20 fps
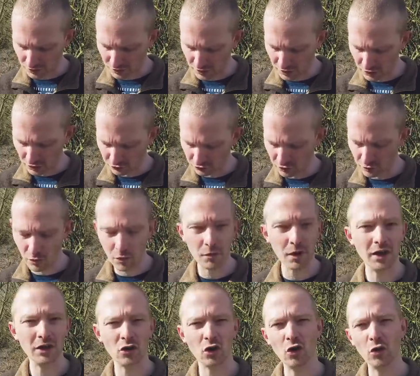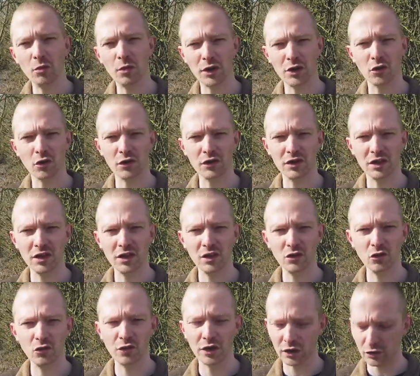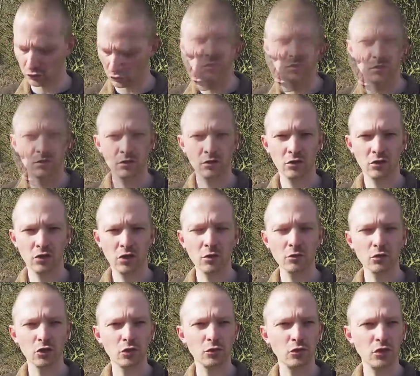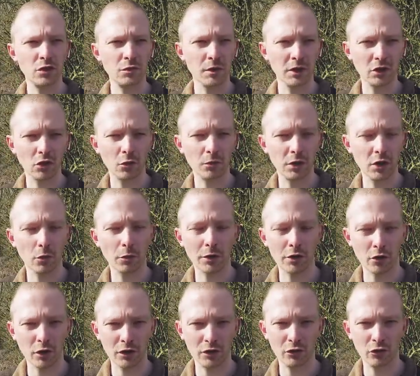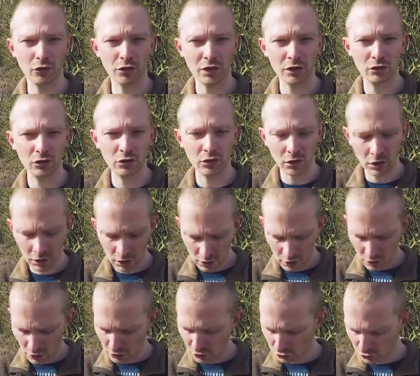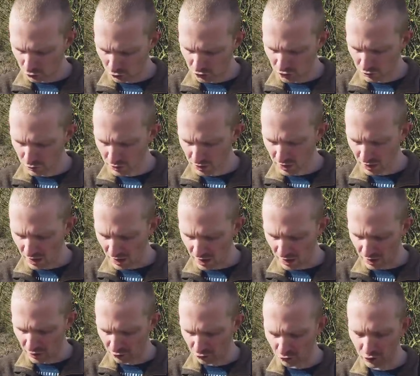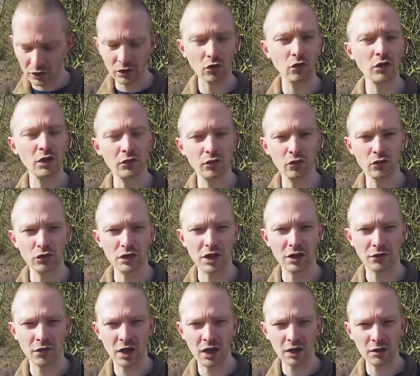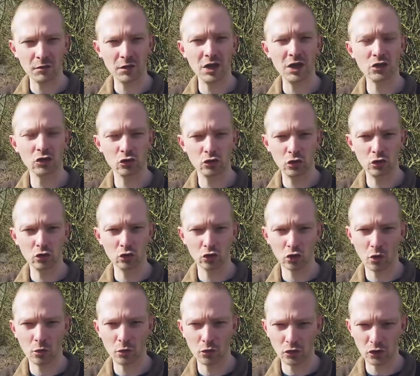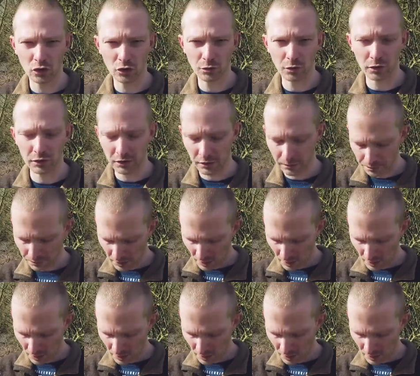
ici, je vais me mettre en priorité ouverture comme je me suis maintenant mis en priorité ouverture, je me suis mis à F8 au niveau du diaphragme et je suis toujours en mesure spot.